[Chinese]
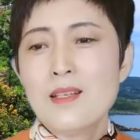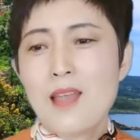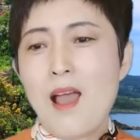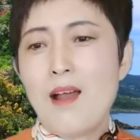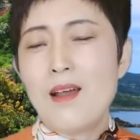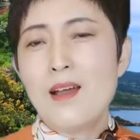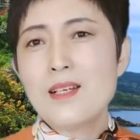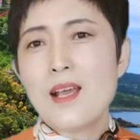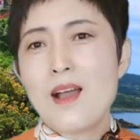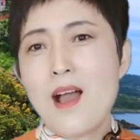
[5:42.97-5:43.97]
打了
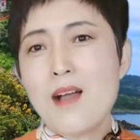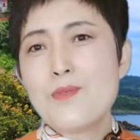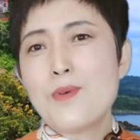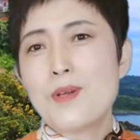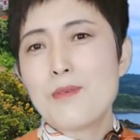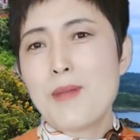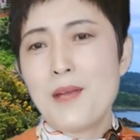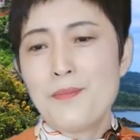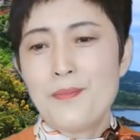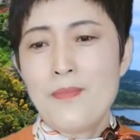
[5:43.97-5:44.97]
这个韩国，对
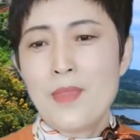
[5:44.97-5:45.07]
吧？